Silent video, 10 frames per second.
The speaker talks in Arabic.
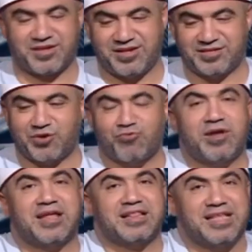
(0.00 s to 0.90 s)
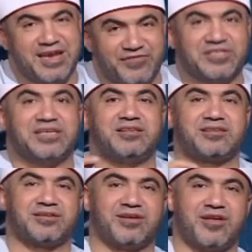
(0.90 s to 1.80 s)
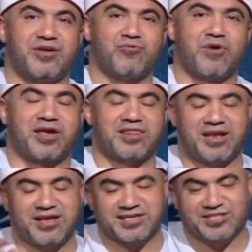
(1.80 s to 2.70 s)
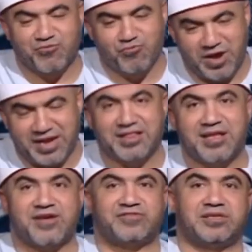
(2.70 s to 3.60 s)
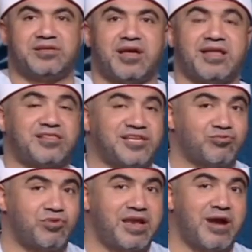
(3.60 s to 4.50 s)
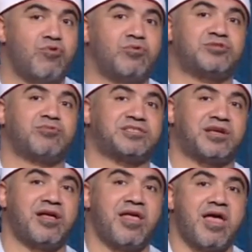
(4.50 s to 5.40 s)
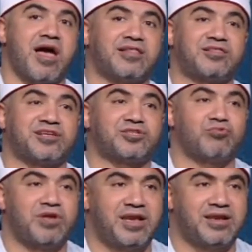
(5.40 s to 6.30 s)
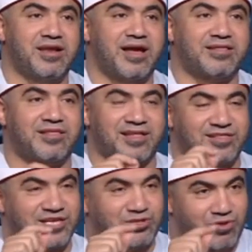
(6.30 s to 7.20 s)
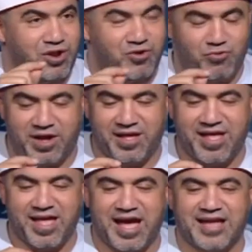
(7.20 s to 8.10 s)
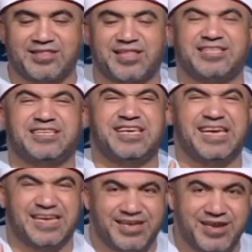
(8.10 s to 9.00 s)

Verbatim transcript: سولت لي نفسي أوه. وكذلك سولت لنفسي التسويل أو الوسوسة يعني إيه التسويل التسويل اللي هو التزيين